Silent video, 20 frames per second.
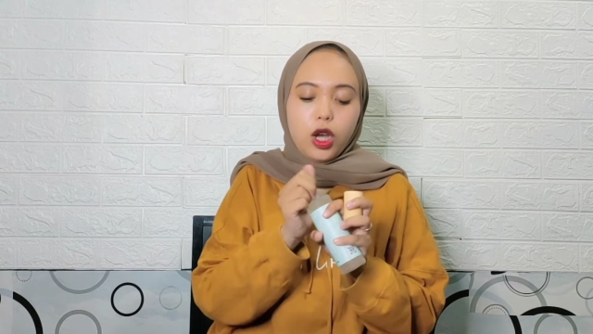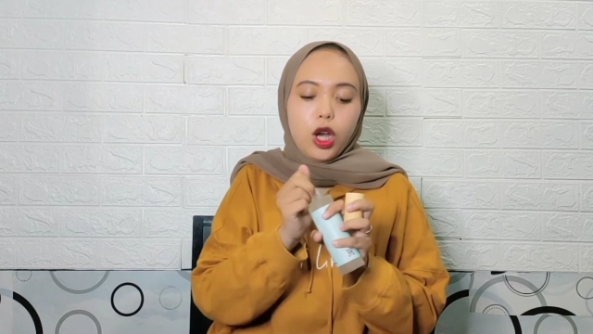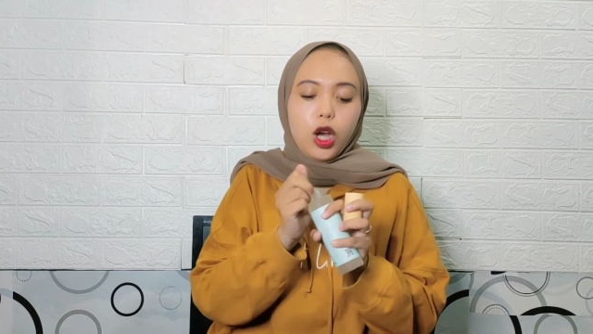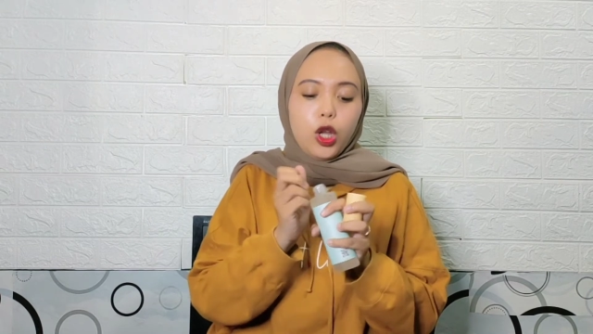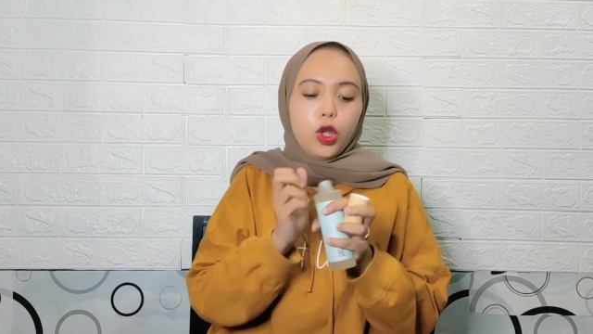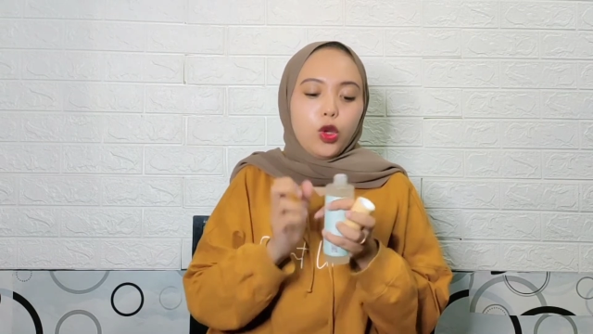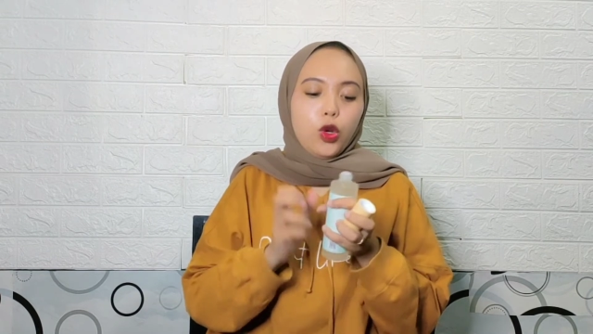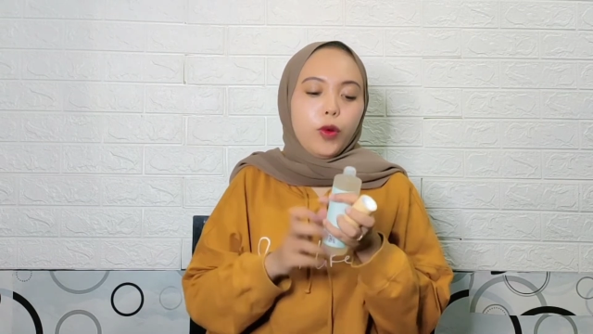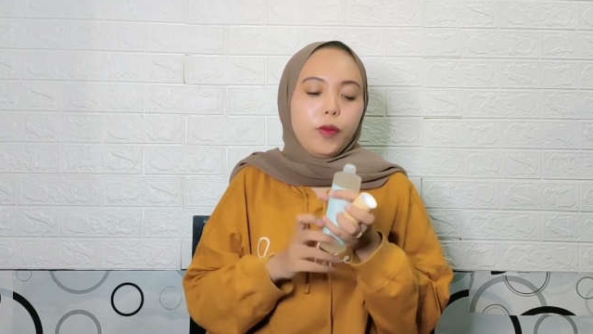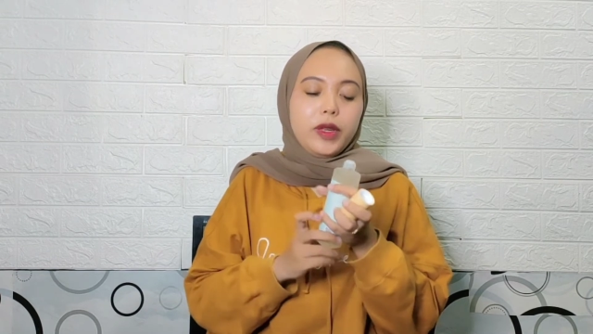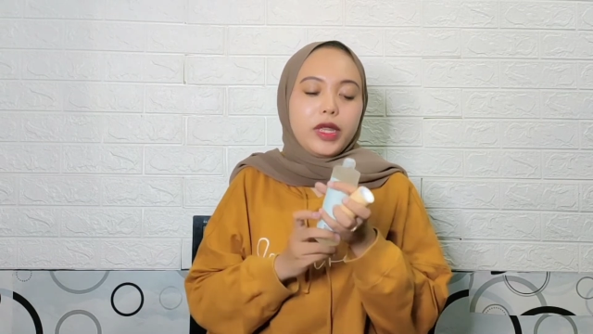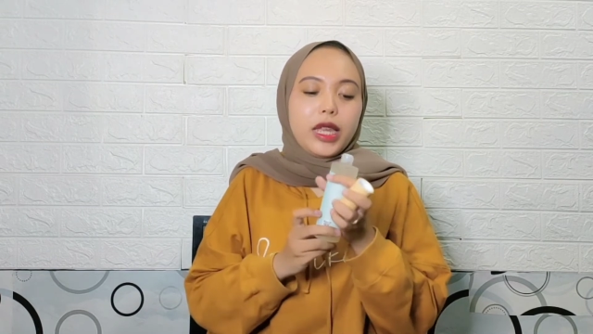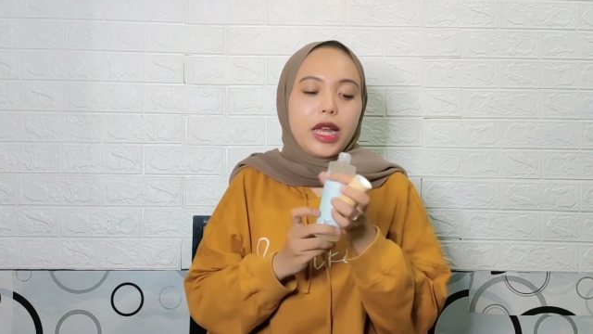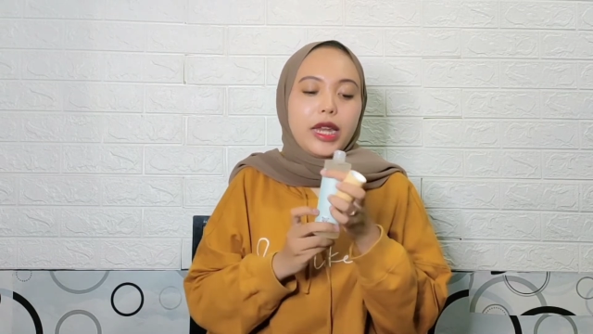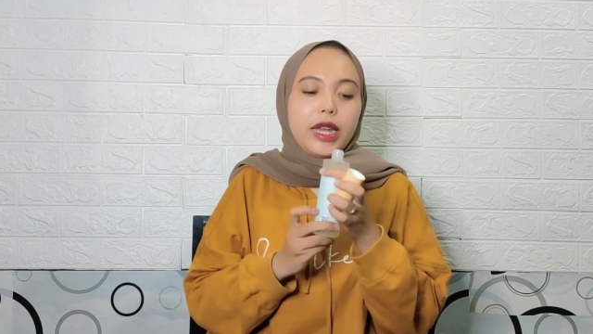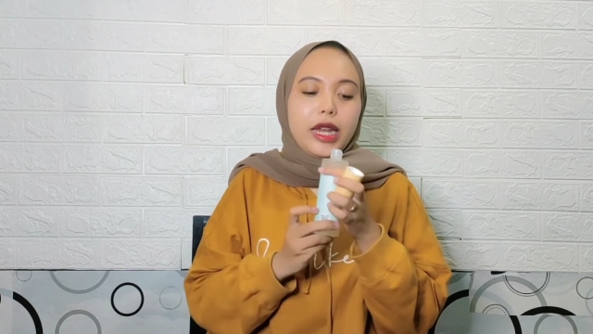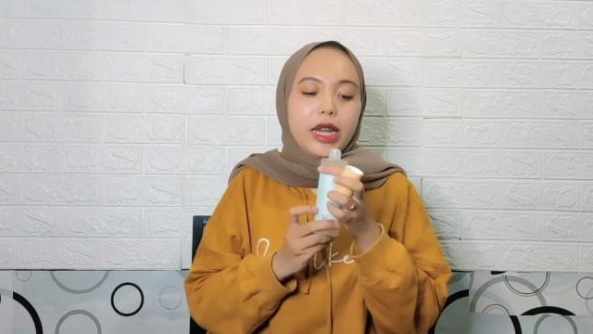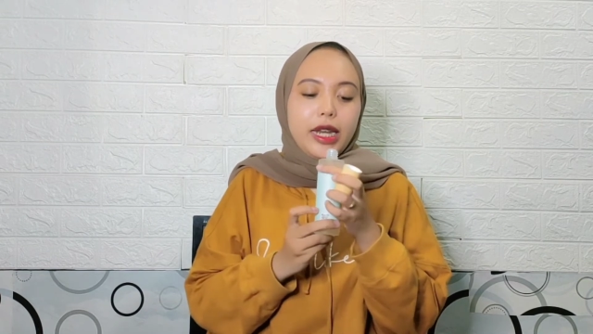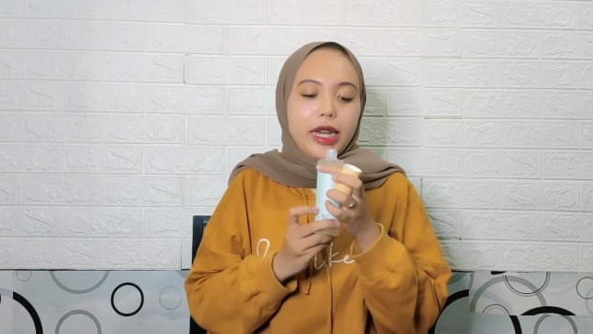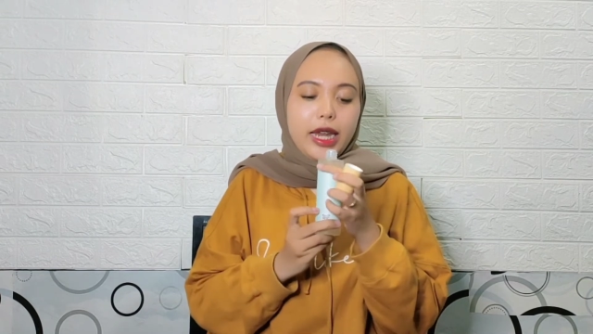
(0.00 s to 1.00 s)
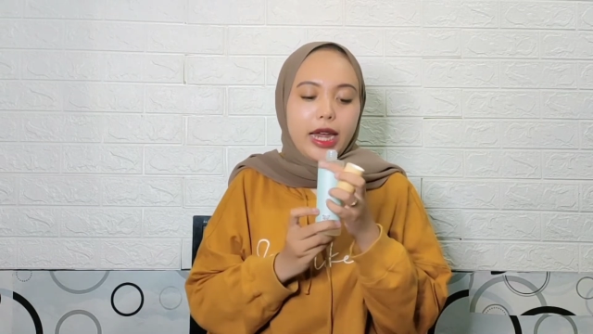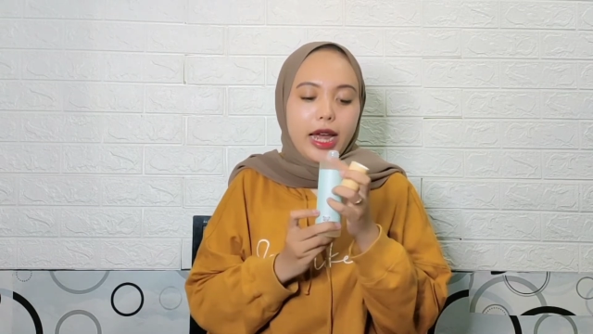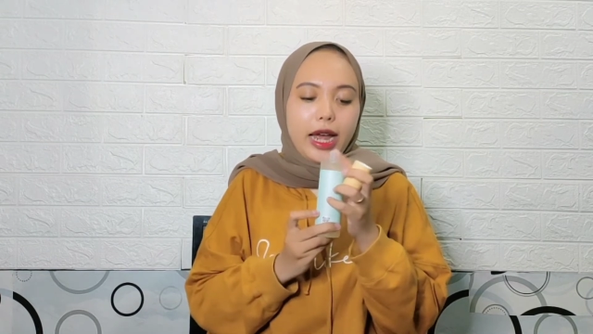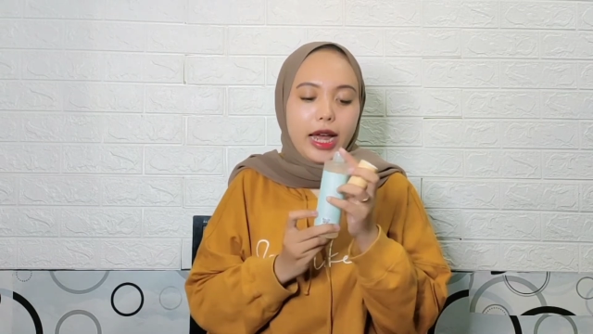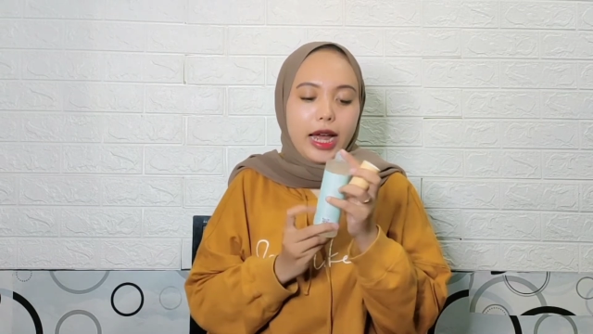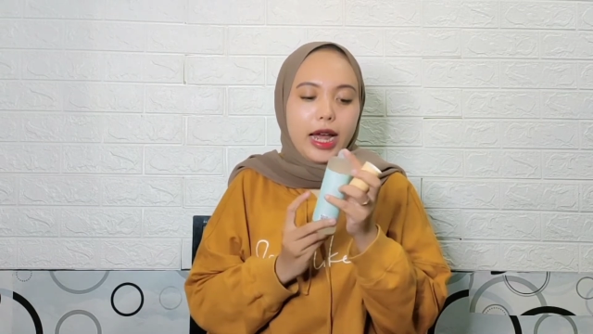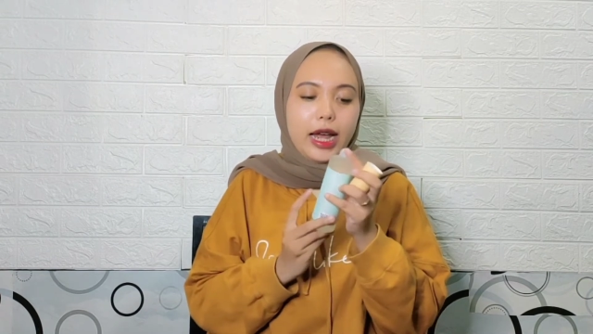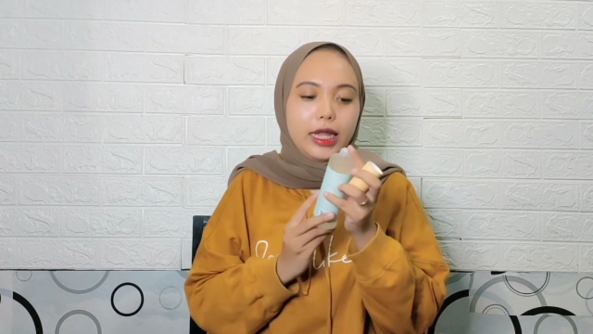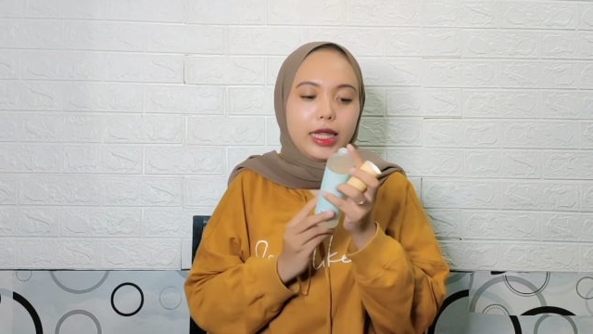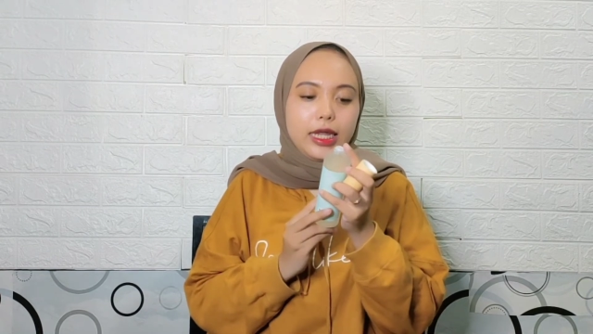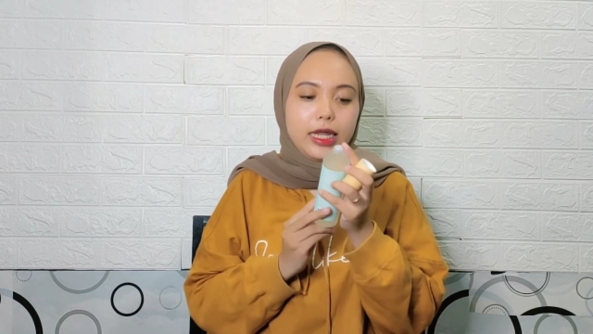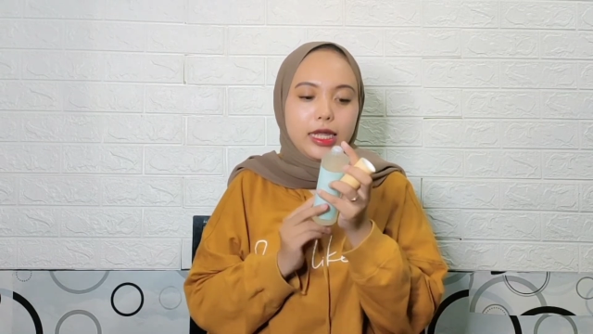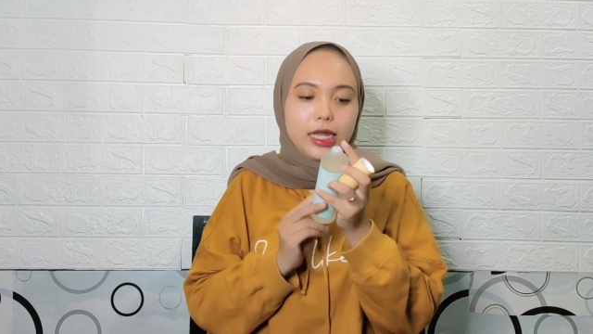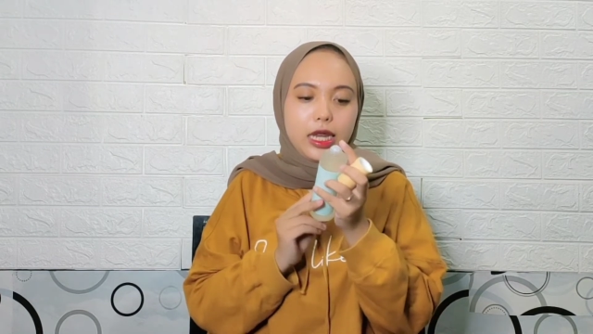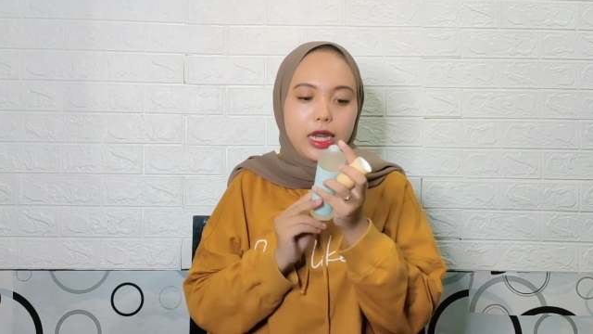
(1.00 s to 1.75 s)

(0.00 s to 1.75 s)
tuh bisa dilihat di